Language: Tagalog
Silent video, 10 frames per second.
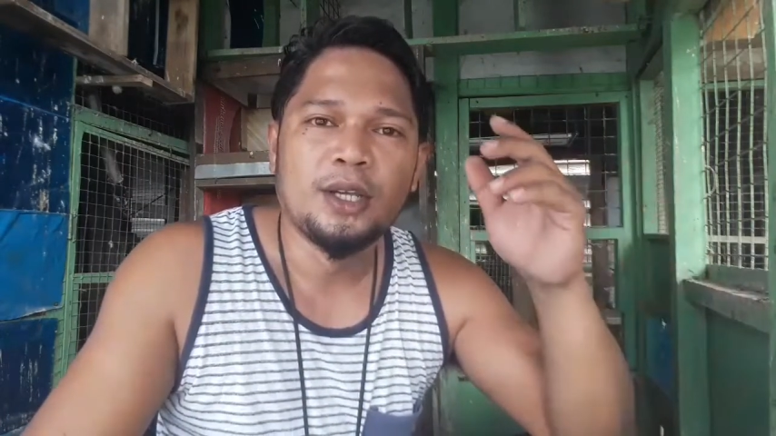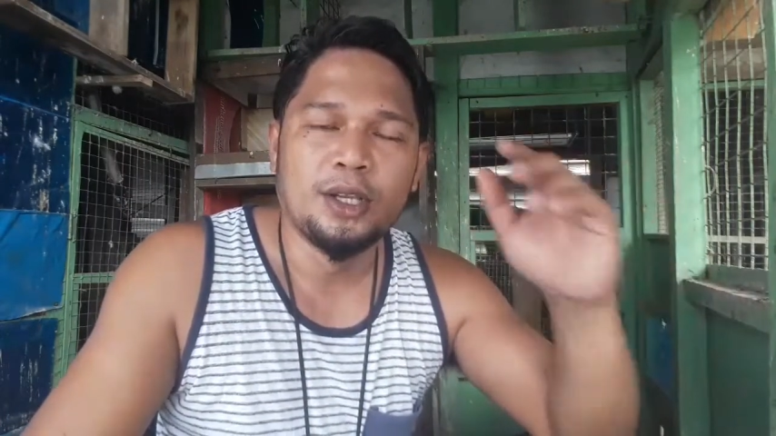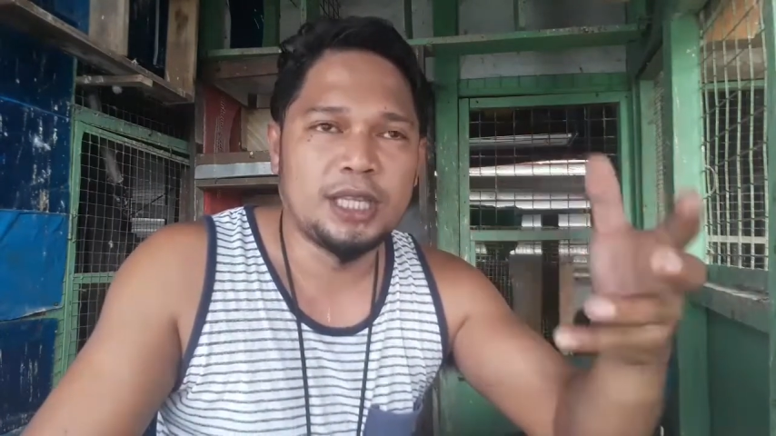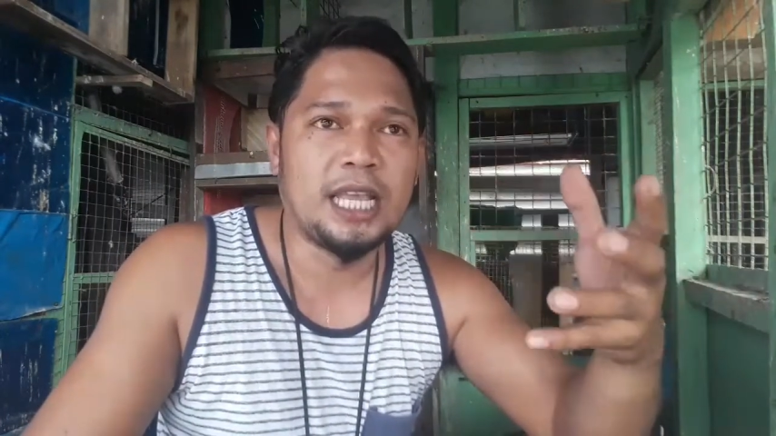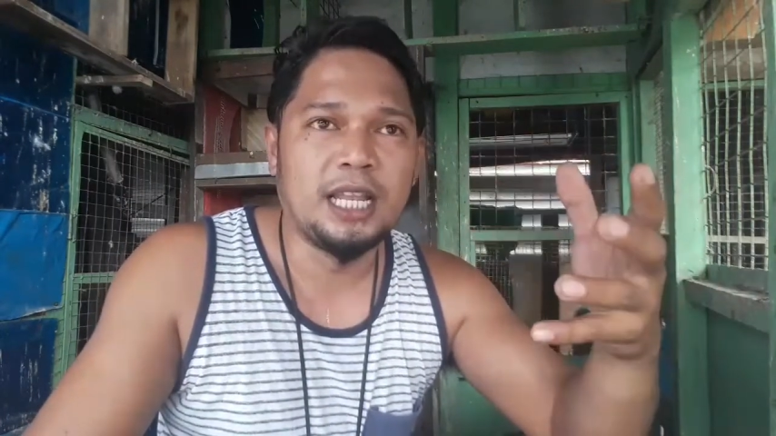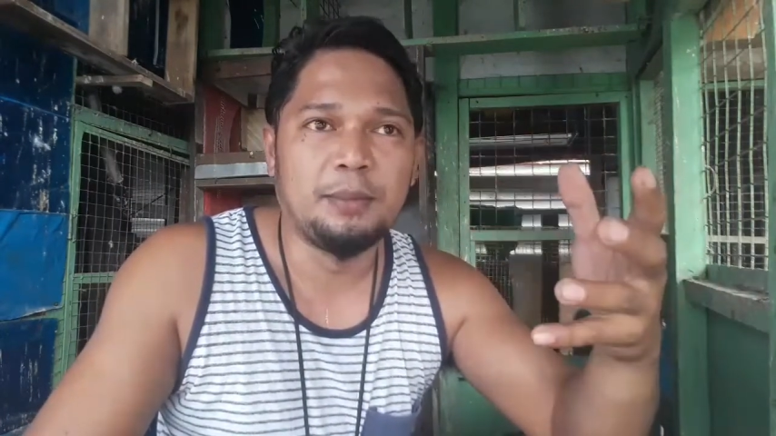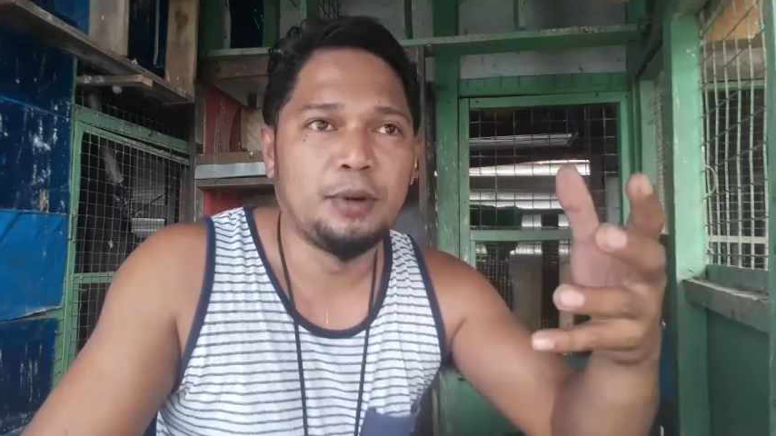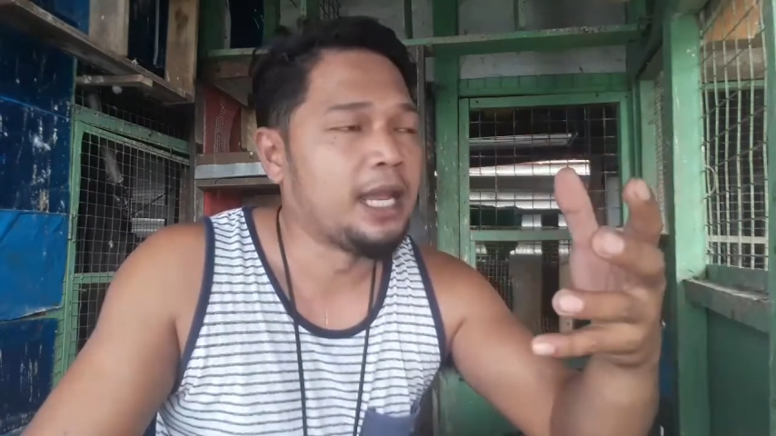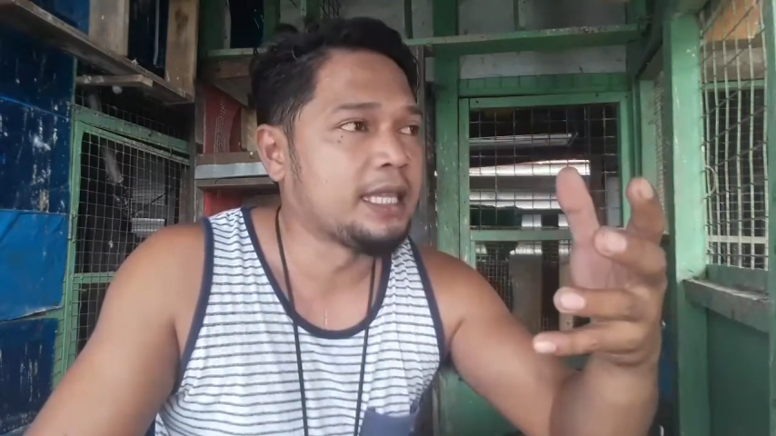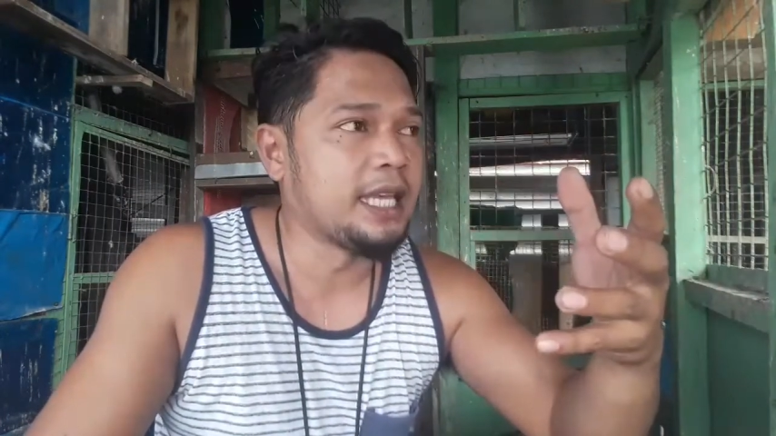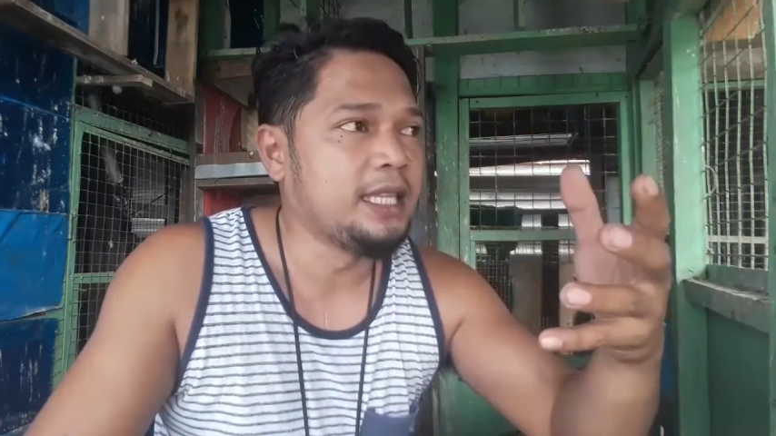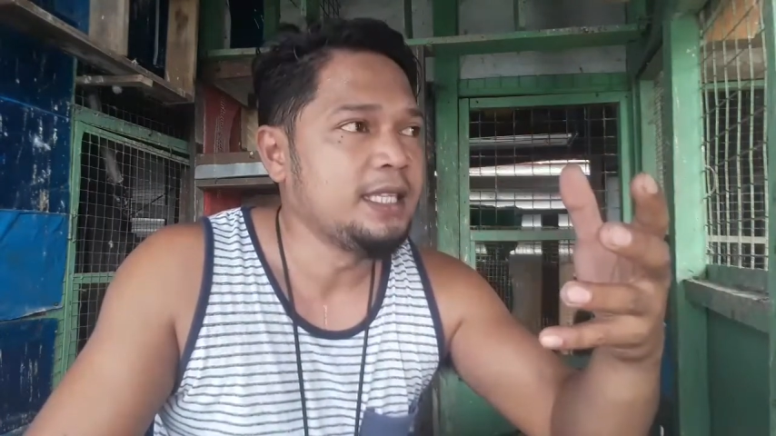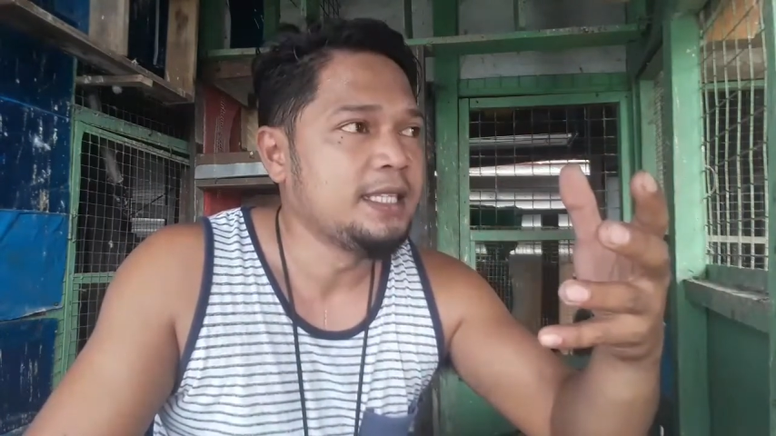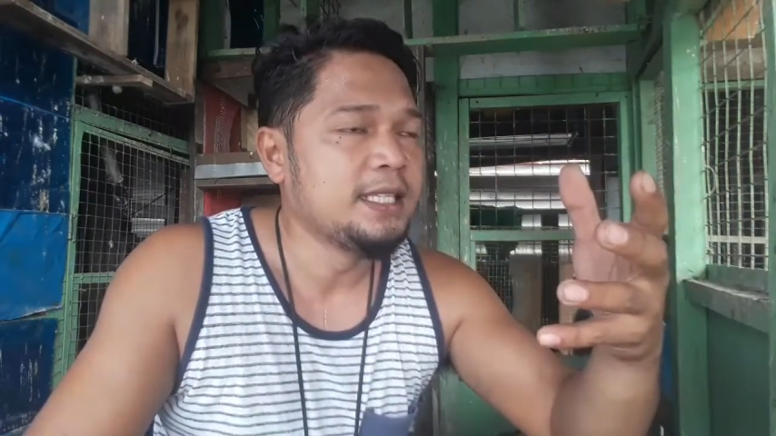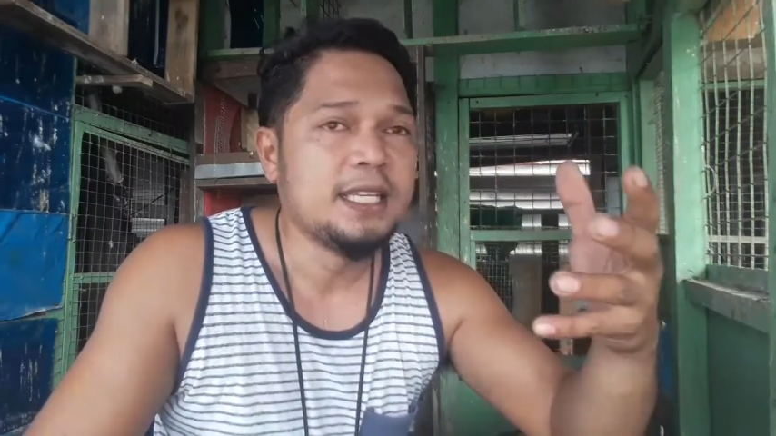So hintayin lang po natin